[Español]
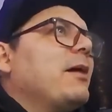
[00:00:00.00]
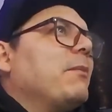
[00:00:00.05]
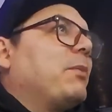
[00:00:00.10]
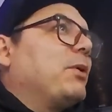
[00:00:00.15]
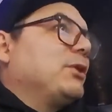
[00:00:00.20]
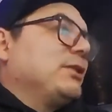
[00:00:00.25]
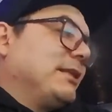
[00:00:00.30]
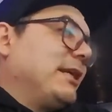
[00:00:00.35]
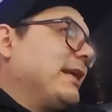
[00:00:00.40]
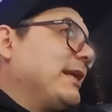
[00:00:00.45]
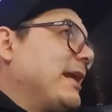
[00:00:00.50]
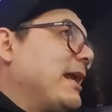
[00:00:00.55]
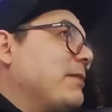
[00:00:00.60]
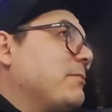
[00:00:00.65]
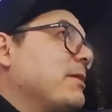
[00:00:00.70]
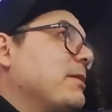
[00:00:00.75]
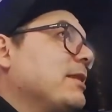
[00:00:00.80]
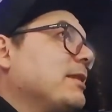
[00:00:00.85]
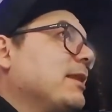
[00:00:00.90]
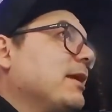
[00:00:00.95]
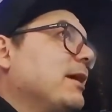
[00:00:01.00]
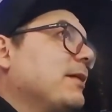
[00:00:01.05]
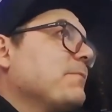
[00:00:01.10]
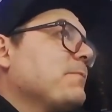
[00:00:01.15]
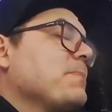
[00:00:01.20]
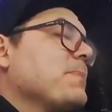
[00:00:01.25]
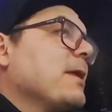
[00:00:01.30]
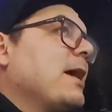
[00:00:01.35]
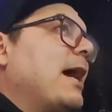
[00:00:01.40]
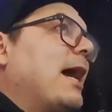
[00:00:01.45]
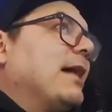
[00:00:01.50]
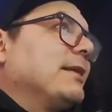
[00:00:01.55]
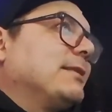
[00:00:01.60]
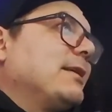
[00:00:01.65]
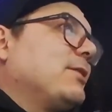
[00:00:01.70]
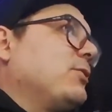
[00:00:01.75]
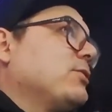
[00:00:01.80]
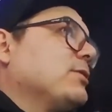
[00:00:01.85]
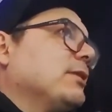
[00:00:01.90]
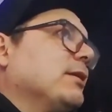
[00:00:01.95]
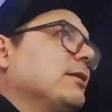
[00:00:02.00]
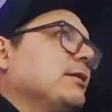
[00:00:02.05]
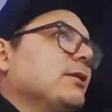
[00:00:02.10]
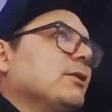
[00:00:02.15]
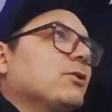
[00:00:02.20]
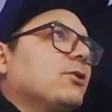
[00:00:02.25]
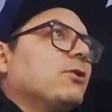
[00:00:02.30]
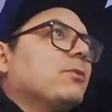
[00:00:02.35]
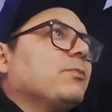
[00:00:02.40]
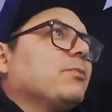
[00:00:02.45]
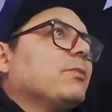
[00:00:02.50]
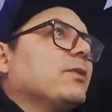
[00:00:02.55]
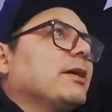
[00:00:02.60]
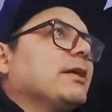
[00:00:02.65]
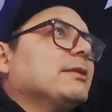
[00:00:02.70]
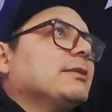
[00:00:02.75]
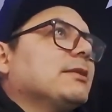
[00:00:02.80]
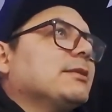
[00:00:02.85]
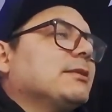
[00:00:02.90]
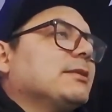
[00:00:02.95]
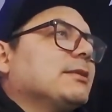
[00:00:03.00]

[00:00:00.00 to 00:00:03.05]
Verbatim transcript: pero es que realmente hacer contenido es